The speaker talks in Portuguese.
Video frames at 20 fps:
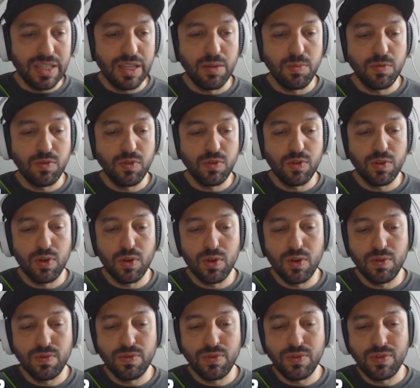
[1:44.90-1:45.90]
Temos
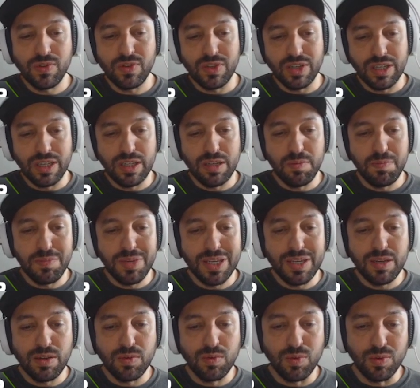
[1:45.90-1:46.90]
novos
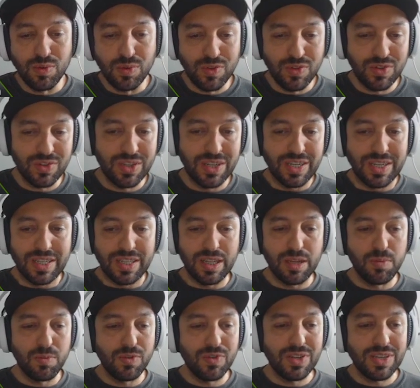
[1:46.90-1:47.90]
inimigos.
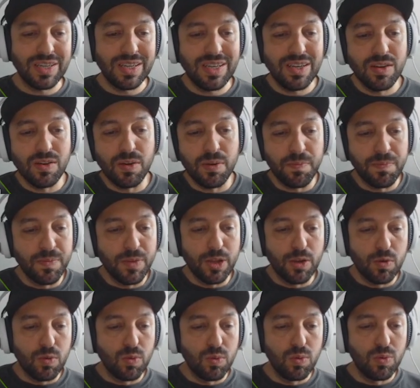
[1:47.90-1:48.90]
Temos aqui, ó,
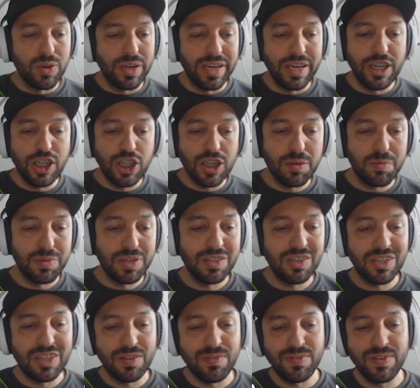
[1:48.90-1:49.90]
o
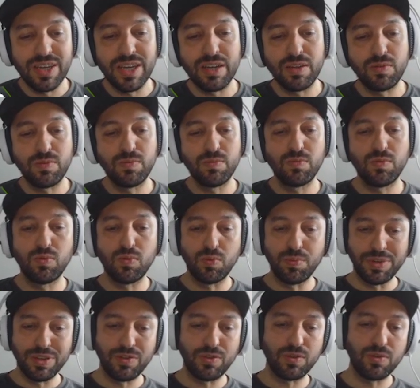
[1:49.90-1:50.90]
enxamante definhado,
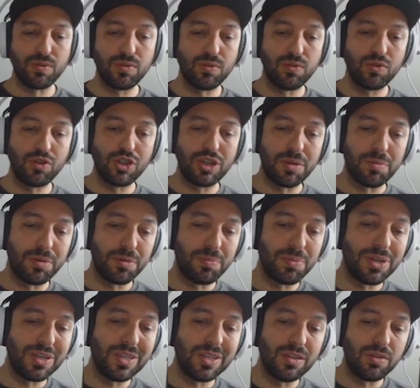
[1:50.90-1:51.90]
o besouro, o xamã
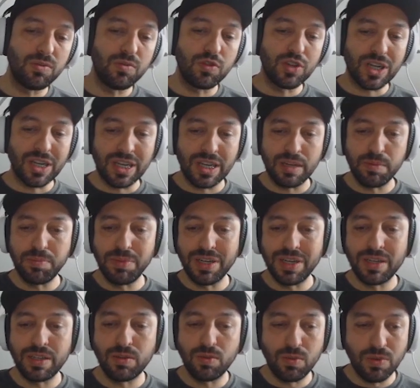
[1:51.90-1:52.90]
perdido, o jacaré
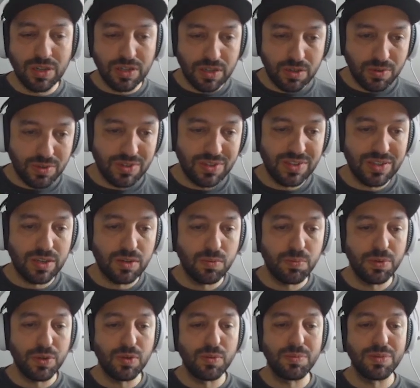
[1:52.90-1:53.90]
pirata, o guardião
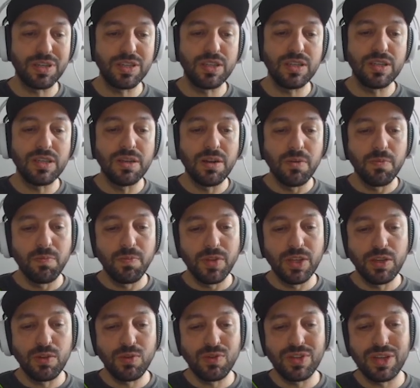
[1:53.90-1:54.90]
ancião piromante
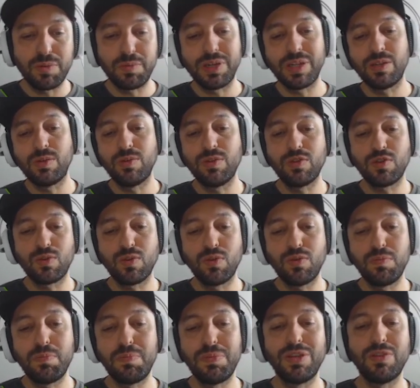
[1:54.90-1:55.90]
e os trabalhadores
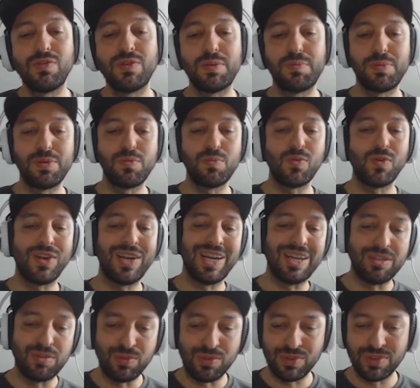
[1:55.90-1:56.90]
corrompidos
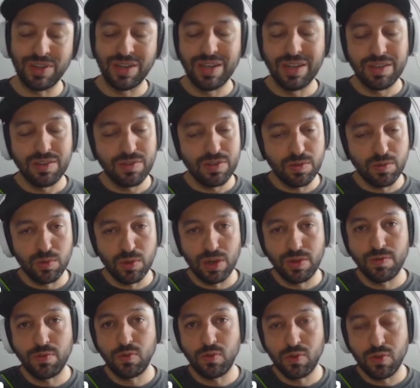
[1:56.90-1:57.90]
aprimorados. São
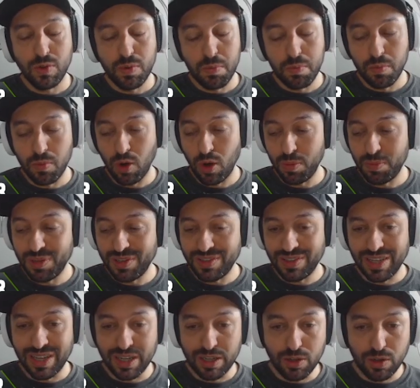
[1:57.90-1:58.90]
novos
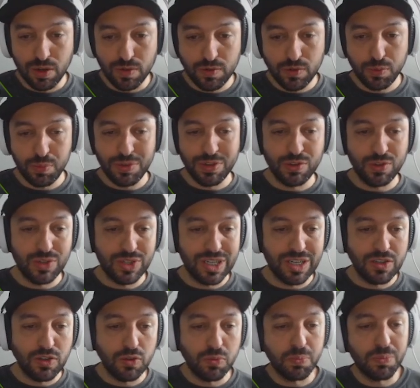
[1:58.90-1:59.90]
mobs, tá? Novos
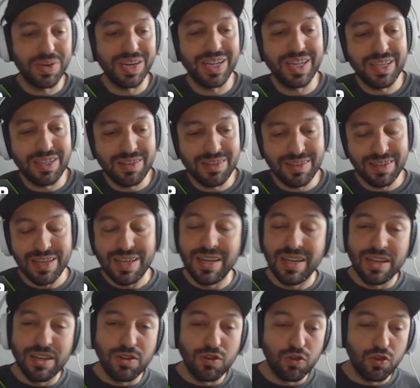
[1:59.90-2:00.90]
personagens para esse
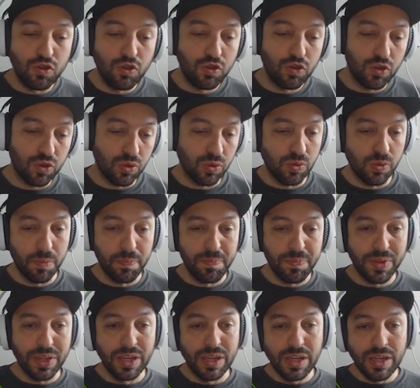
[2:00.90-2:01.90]
jogo.
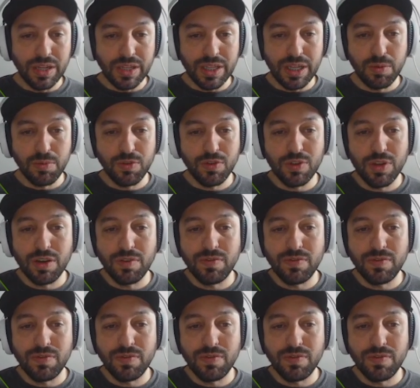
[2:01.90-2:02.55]
Temos